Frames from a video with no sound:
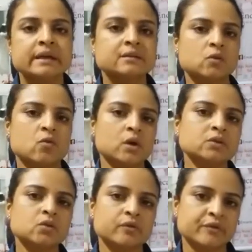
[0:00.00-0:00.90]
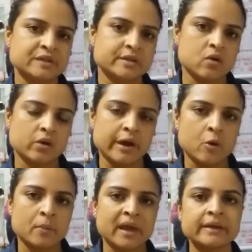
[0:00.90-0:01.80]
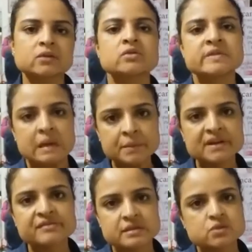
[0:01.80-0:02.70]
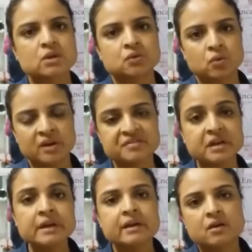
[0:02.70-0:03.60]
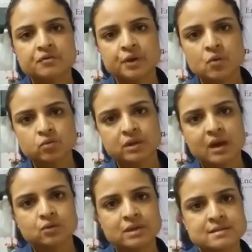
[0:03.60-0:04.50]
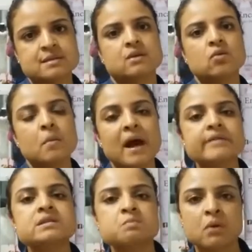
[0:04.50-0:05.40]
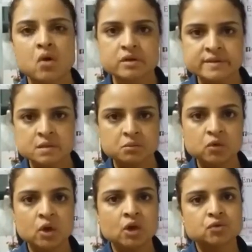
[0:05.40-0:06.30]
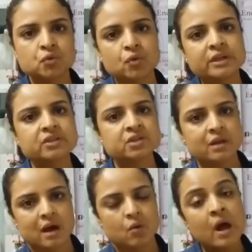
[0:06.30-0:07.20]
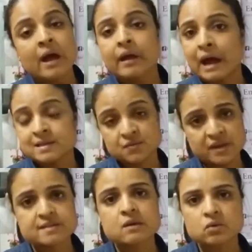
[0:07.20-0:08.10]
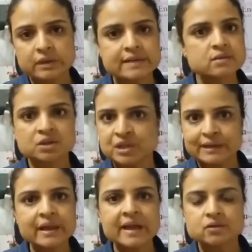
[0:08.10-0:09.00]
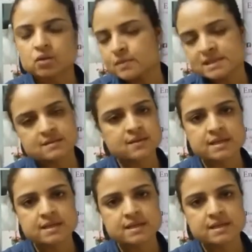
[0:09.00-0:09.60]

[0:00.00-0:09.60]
Então, quando eu vou fazer qualquer aumento, eu sempre aviso a noiva que eu vou encontrar o tecido mais próximo do original. Às vezes acontece de achar idêntico, mas às